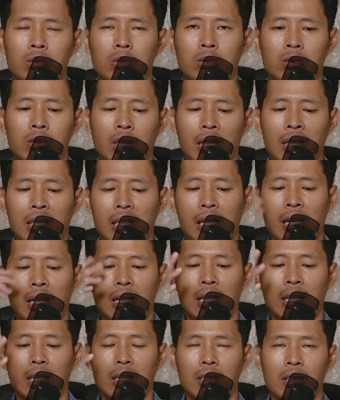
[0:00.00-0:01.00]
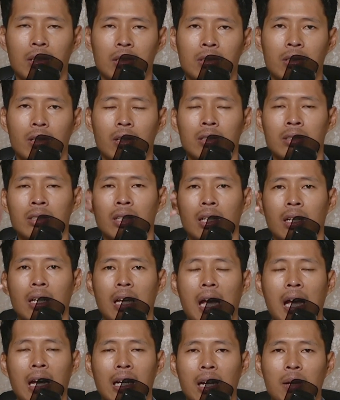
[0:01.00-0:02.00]
sentian lah terus kalau saya
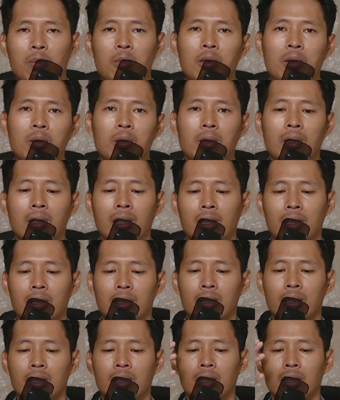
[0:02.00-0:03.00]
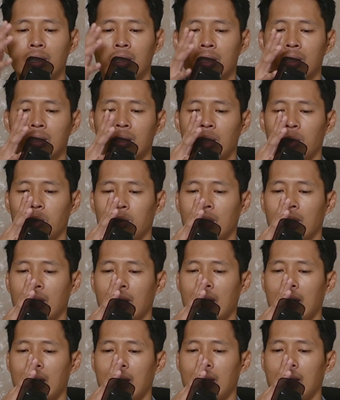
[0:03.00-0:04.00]
agak mundur gitu satu
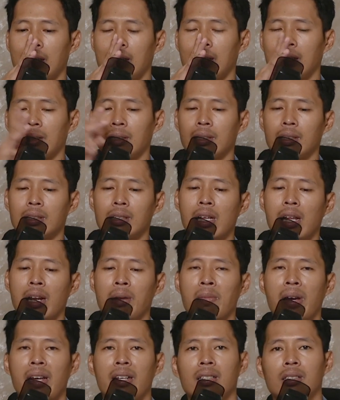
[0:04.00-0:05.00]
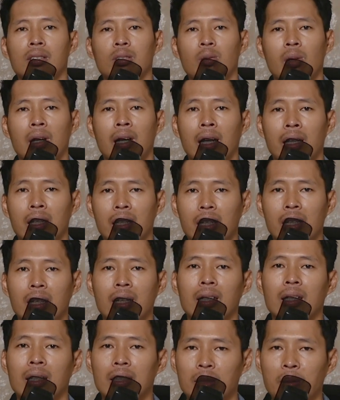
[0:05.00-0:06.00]
jengkal dari mic
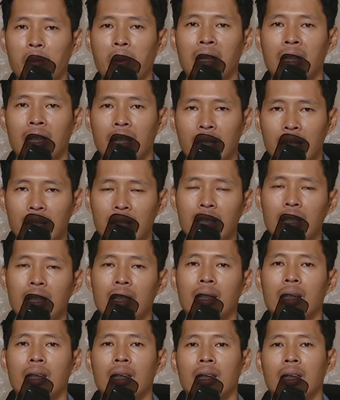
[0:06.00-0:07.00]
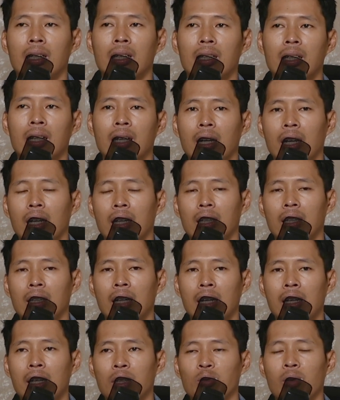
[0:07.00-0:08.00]
suaranya seperti ini dengan
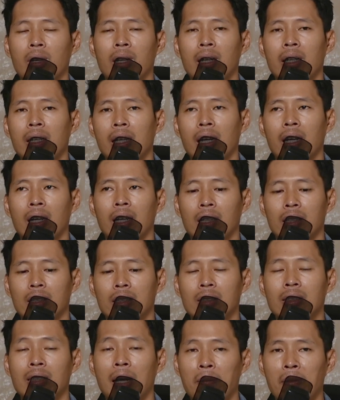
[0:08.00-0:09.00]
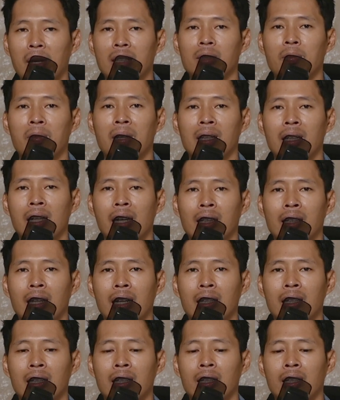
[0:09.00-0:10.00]
nada suara yang sama seperti yang
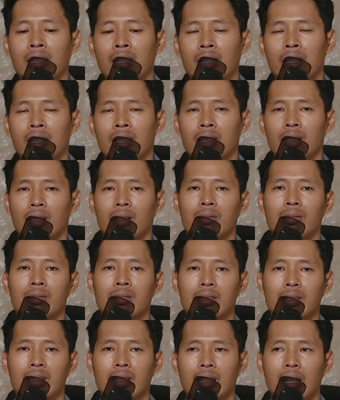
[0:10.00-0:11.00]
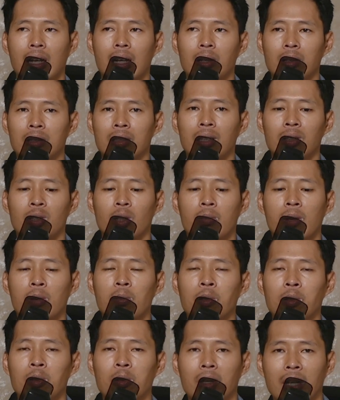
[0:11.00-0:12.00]
tadi terus kalau saya coba
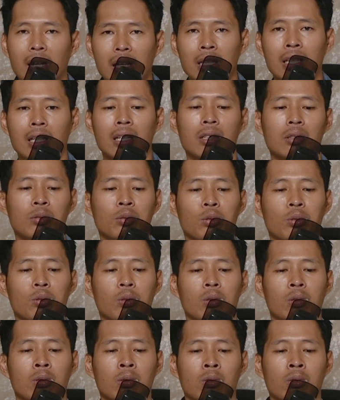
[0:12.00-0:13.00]
mundur lagi untuk